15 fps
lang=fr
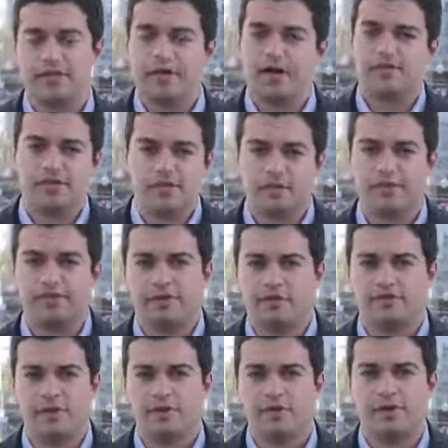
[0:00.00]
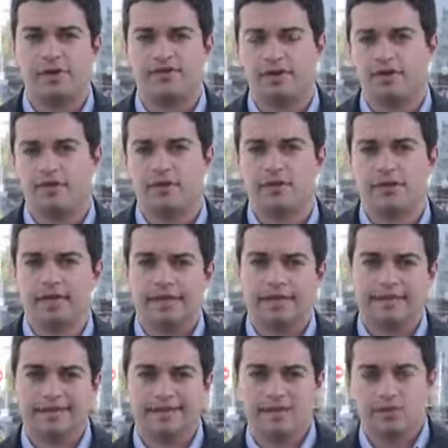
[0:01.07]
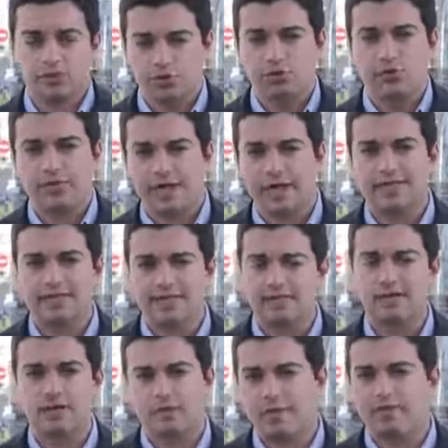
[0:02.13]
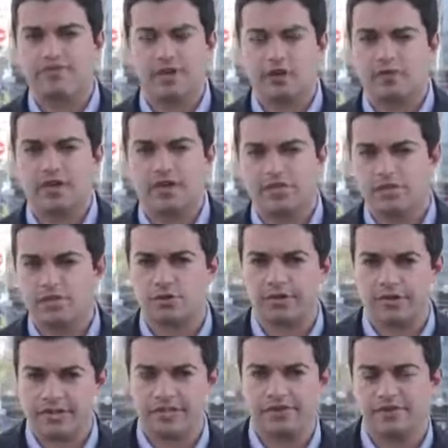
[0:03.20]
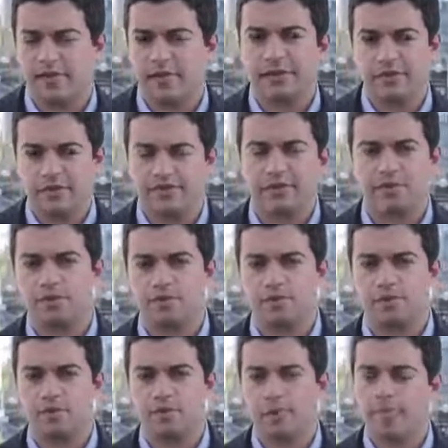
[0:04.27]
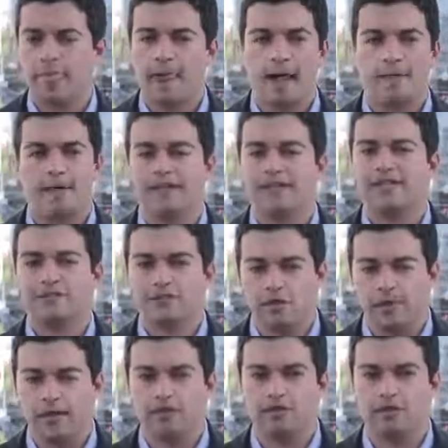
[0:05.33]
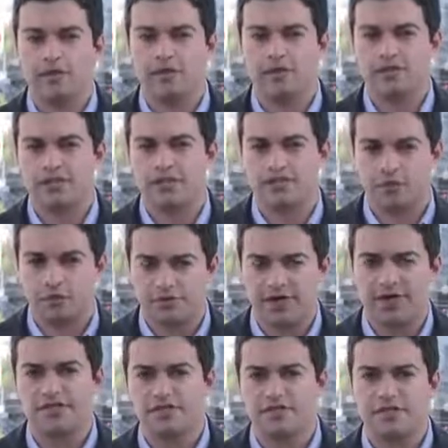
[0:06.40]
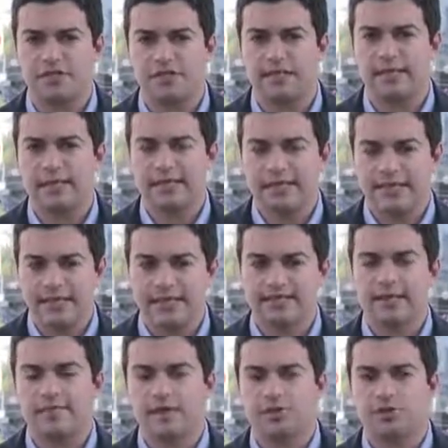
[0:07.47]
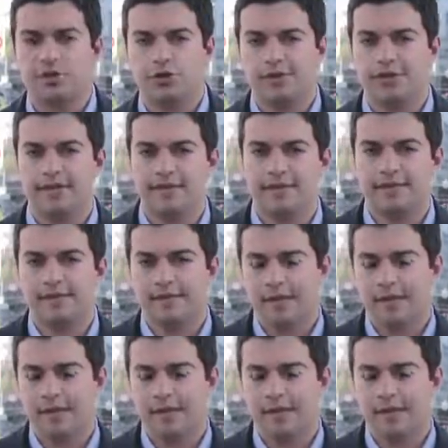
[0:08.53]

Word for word: graves. Ils ont été évacués avec euh, des autocars, certains ont même fait le trajet sur des civières, une évacuation après des semaines de négociations très difficiles. L'état-major ukrainien